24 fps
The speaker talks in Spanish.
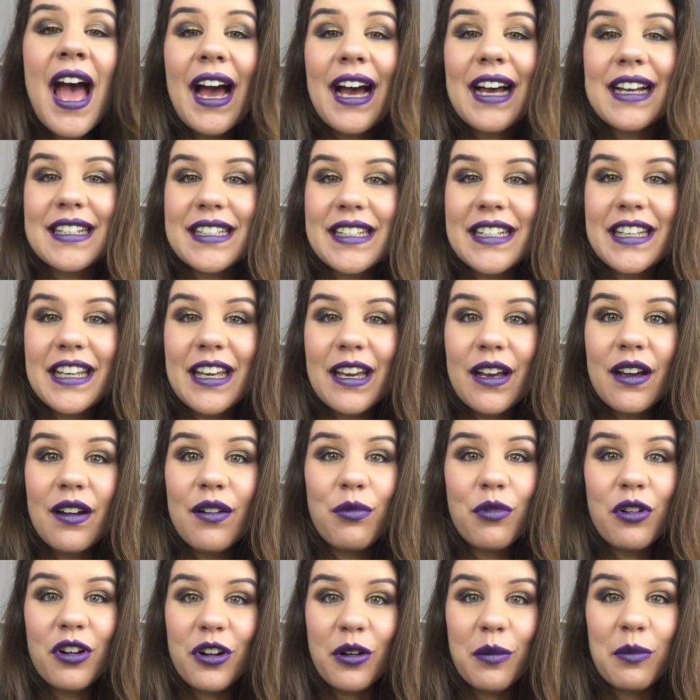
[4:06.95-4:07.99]
Así que
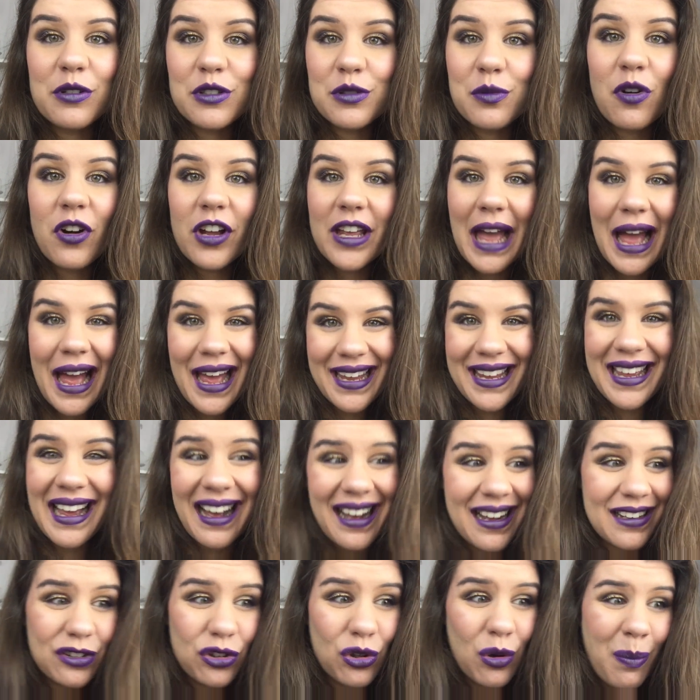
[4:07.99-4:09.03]
bueno, pues voy ahí
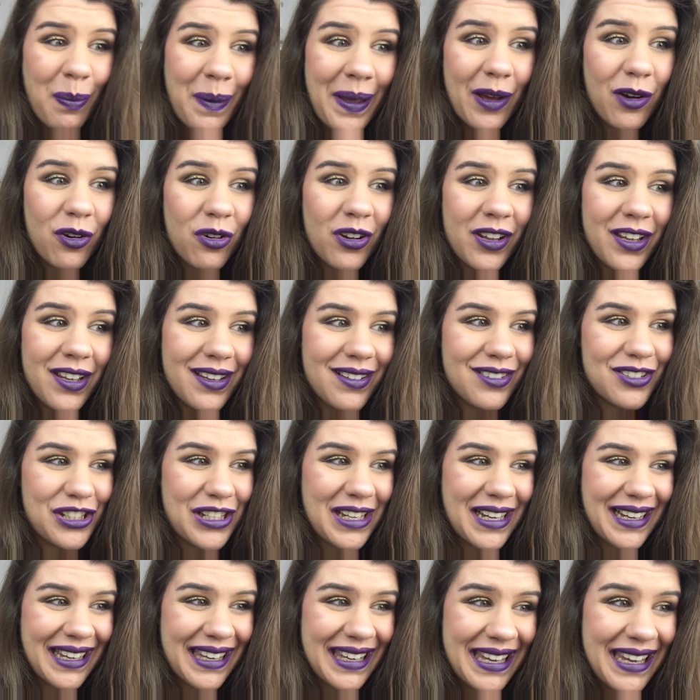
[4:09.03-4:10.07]
a tope hoy. O
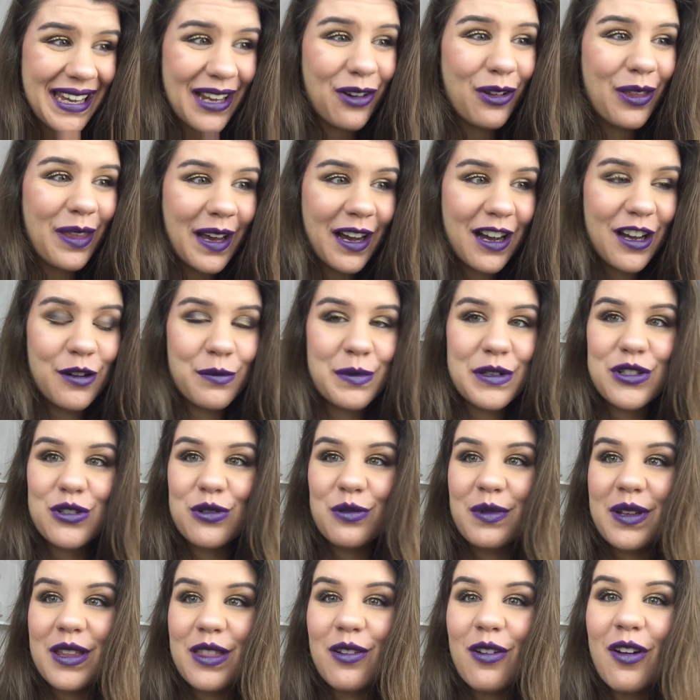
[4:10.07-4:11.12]
sea, quiero dejarme
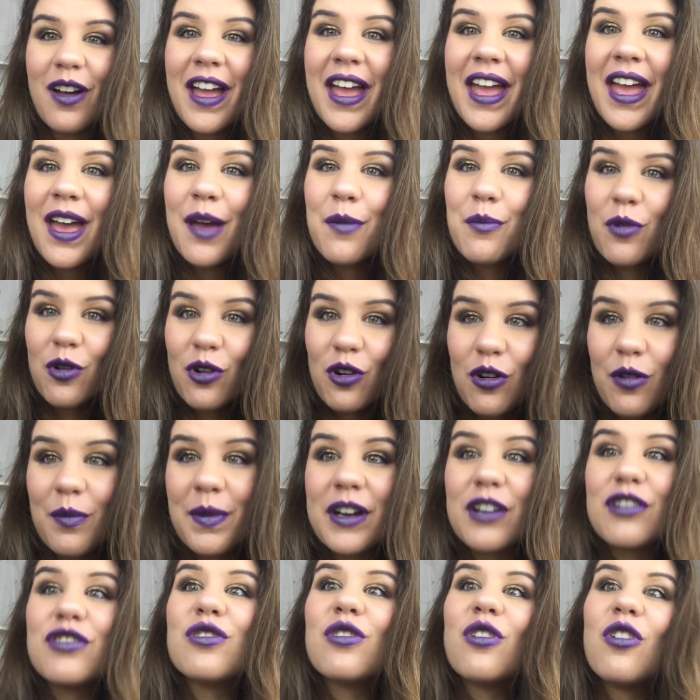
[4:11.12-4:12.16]
subido por lo
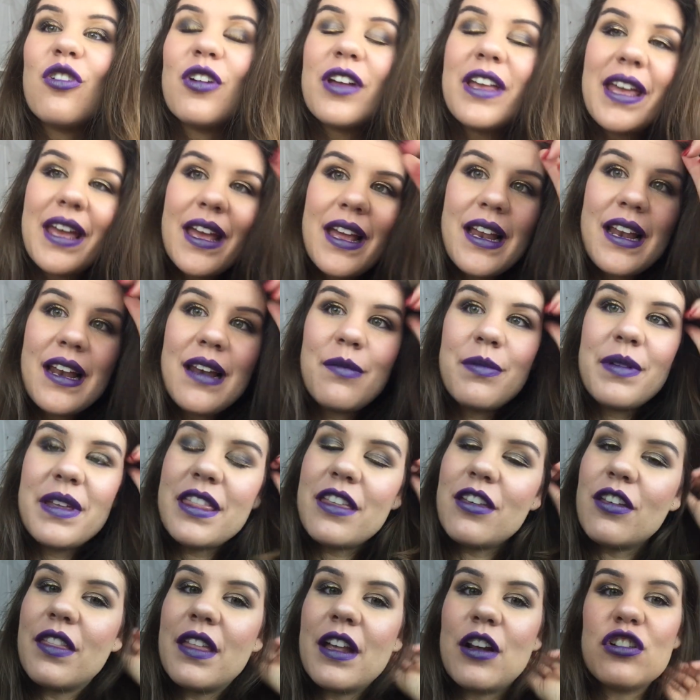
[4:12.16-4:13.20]
menos hoy el
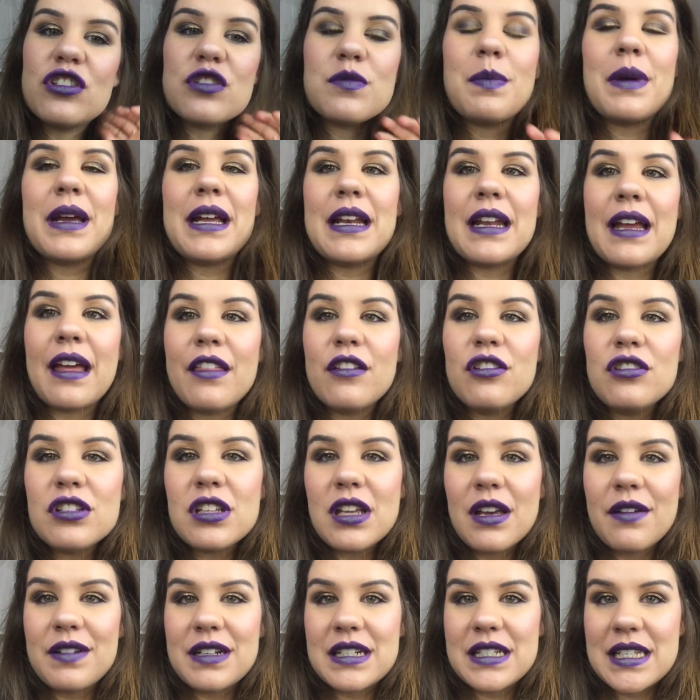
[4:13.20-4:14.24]
vídeo de los
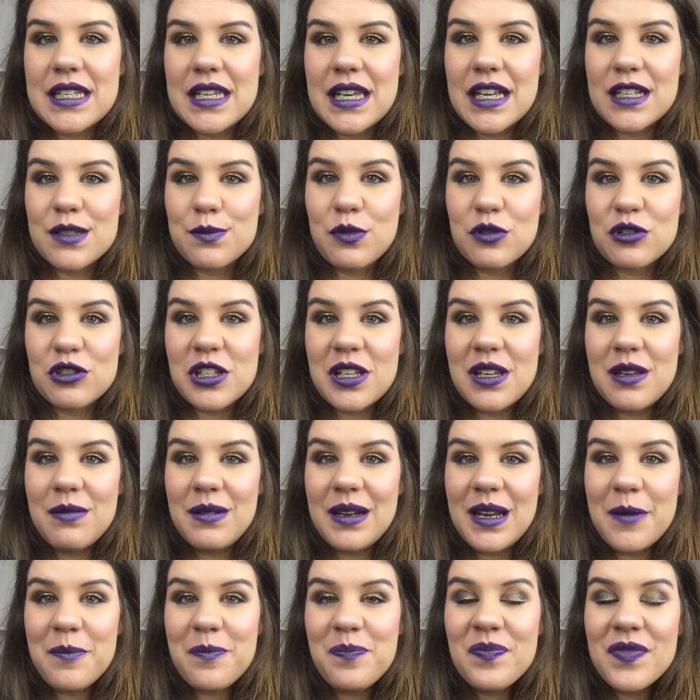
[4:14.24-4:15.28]
peinados, a ver si es
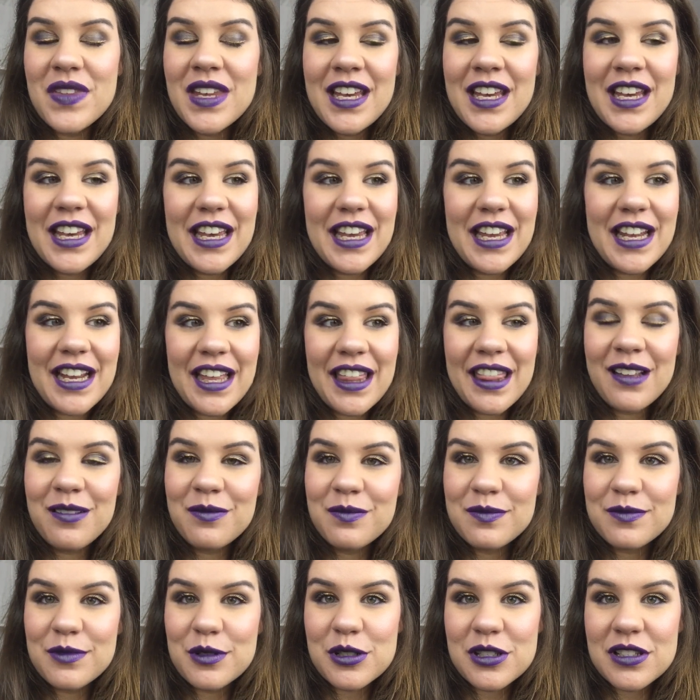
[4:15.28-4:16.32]
posible. Y nada,
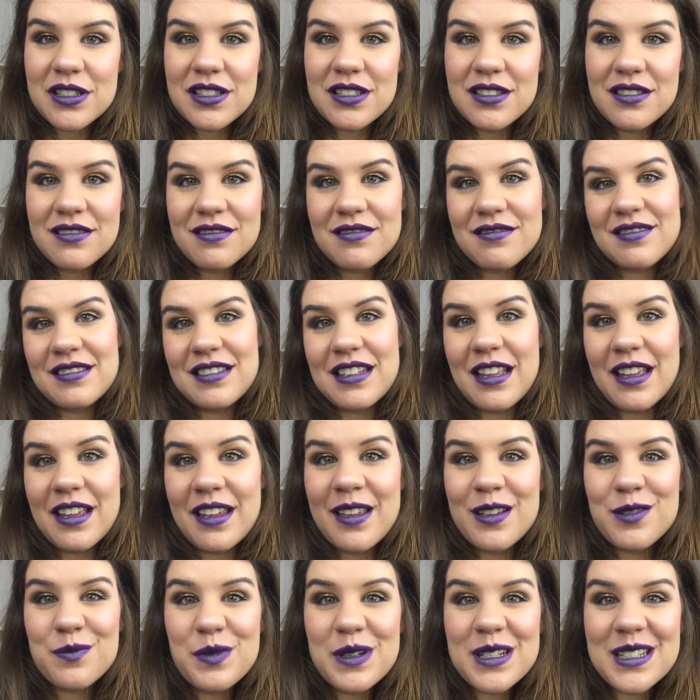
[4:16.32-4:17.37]
pues ya
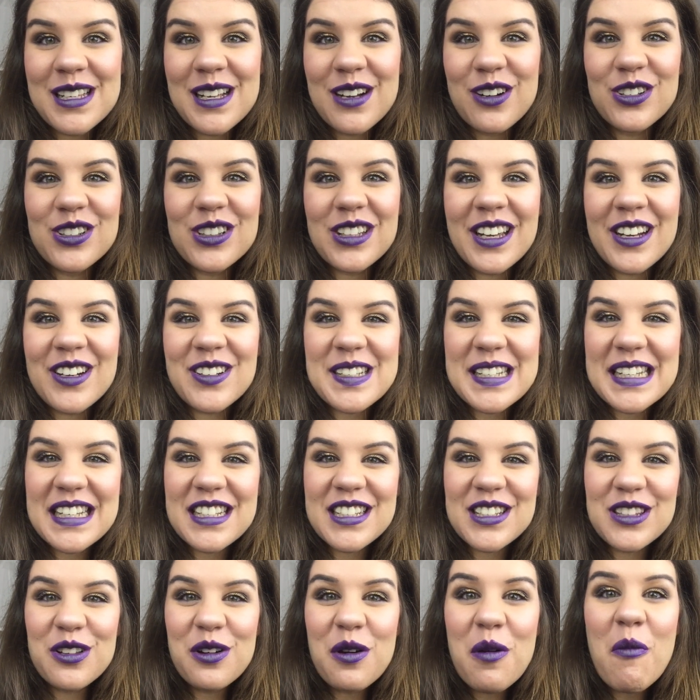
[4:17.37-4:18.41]
después de contaros
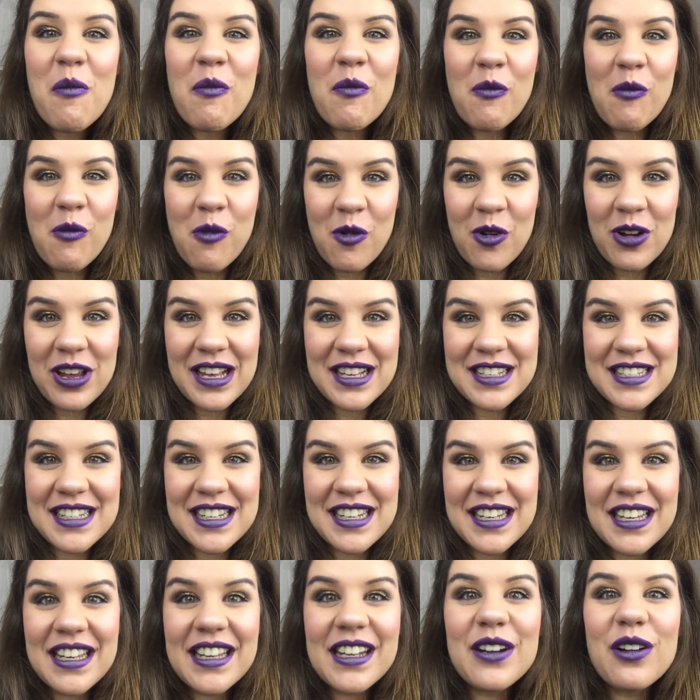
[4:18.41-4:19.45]
esto, voy a
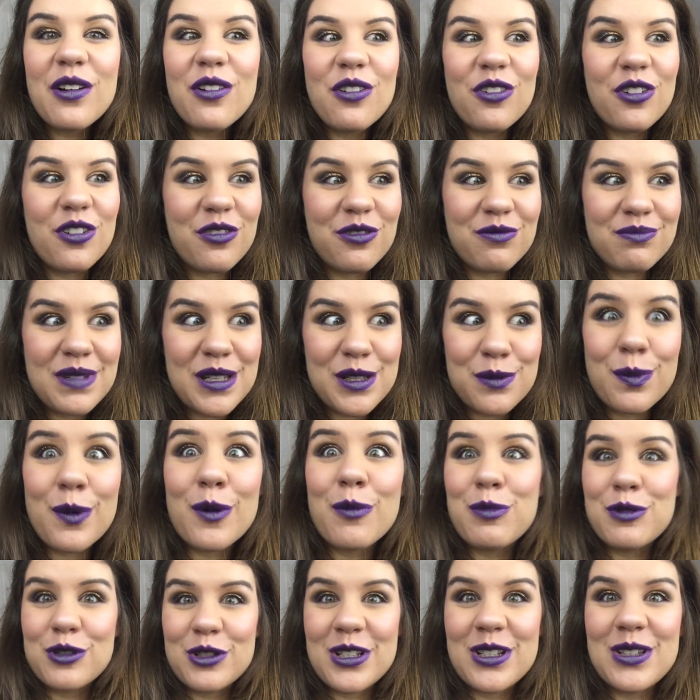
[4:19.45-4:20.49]
seguir con mis
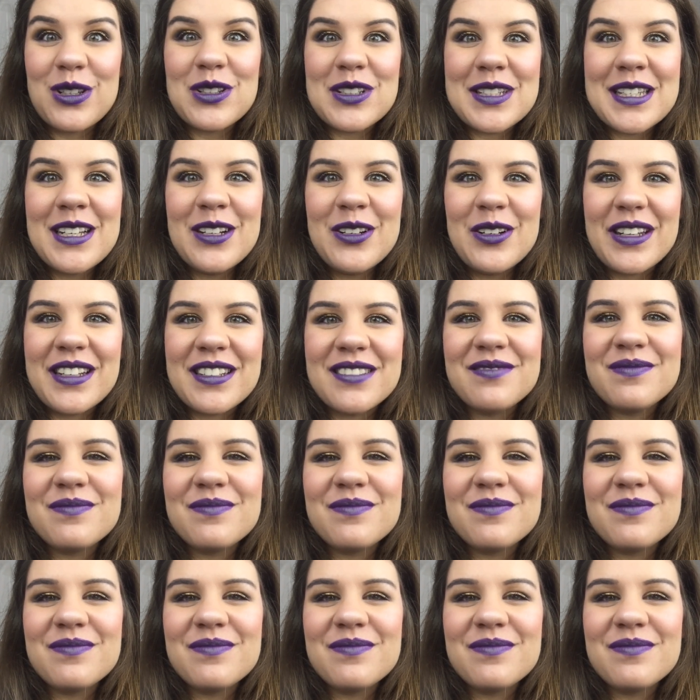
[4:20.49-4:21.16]
propósitos de hoy.